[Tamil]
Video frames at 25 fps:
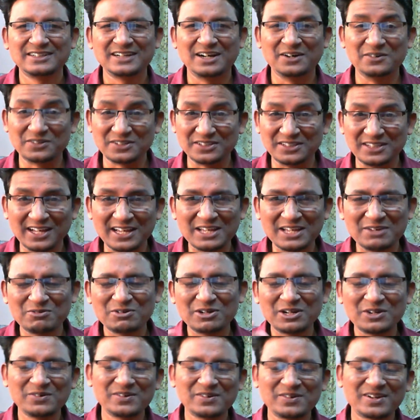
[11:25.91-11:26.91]
அவர்
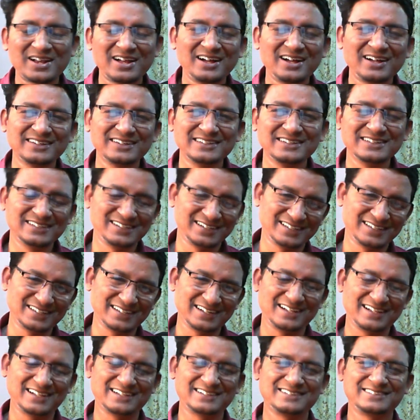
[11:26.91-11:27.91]
தயவுள்ளவராய்
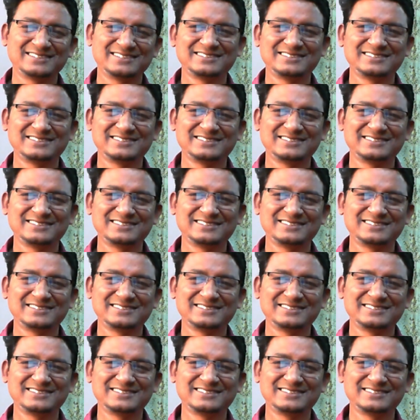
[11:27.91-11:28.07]
இருக்கிறார்